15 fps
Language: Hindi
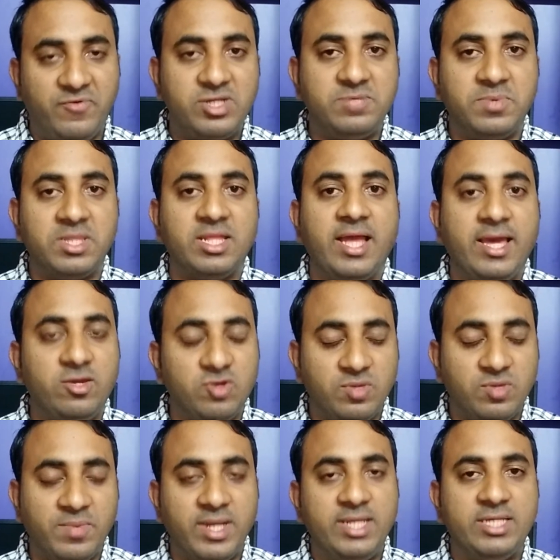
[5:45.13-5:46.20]
फ़र्ज बनता है क्योंकि
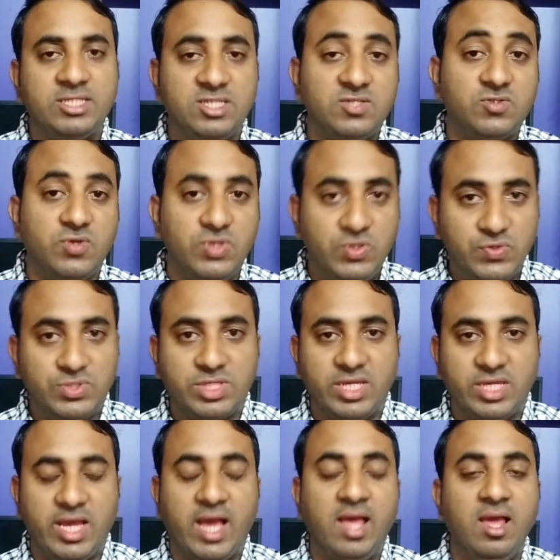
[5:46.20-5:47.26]
मैंने इस चीज़ को यूज़
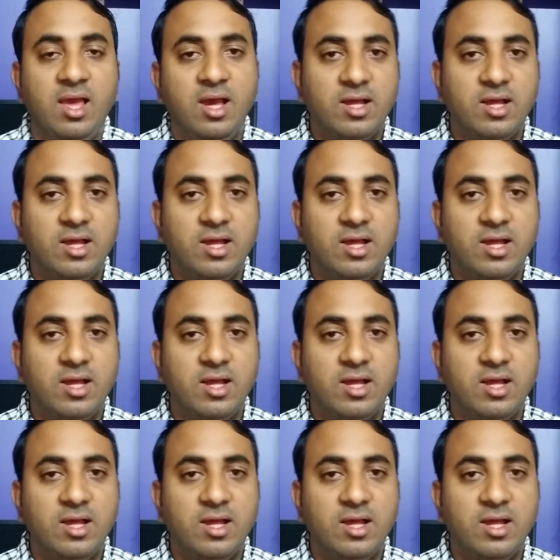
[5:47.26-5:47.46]
किया है